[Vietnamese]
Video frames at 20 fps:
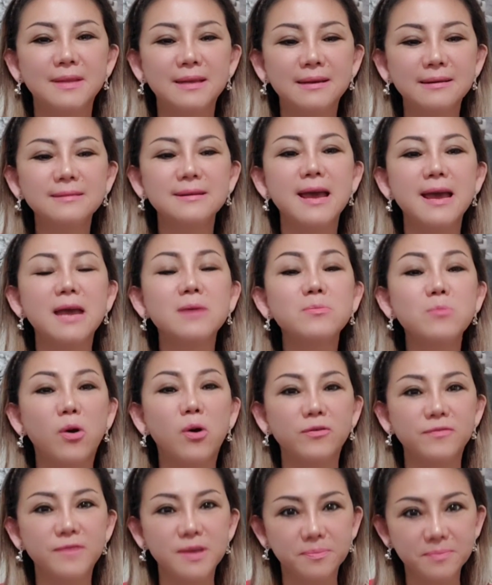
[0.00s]
Cứ để
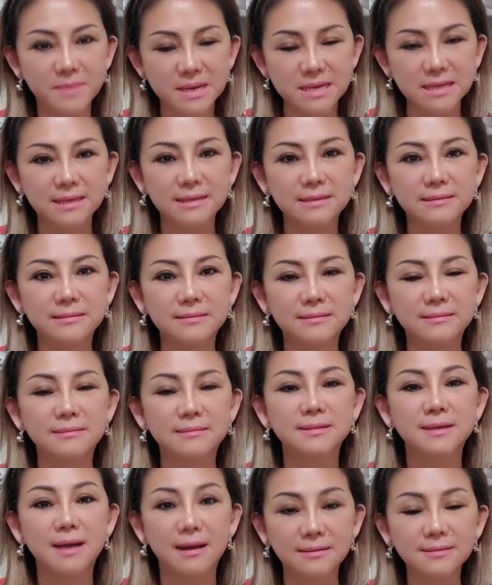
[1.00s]
mọi việc bình thường,
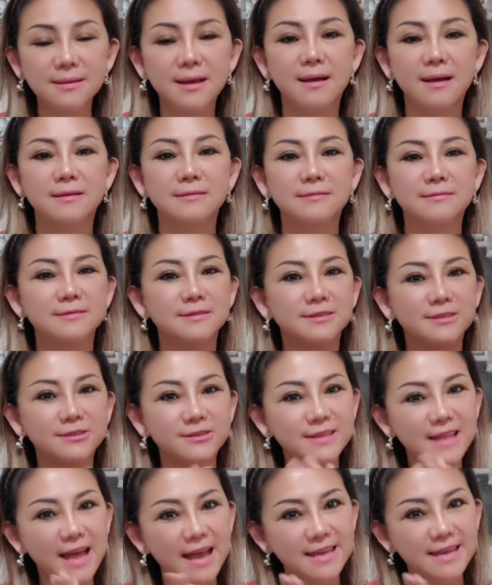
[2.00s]
cẩn thận,
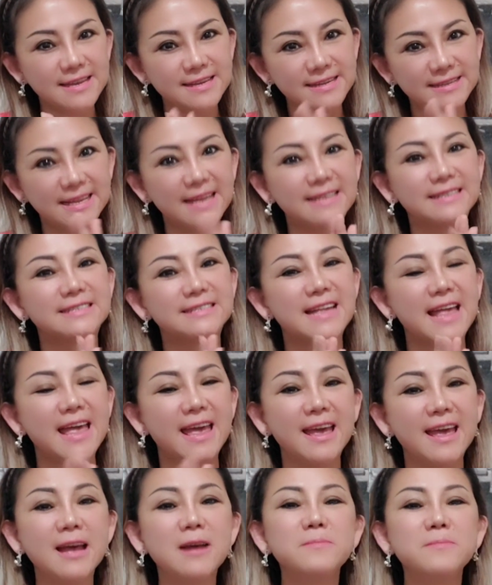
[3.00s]
rửa tay, sạch
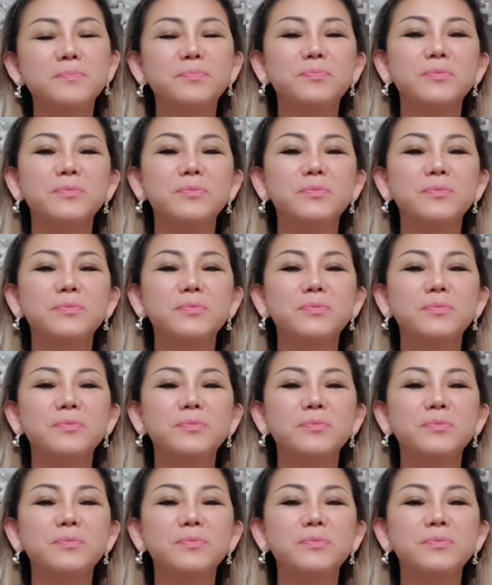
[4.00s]
sẽ.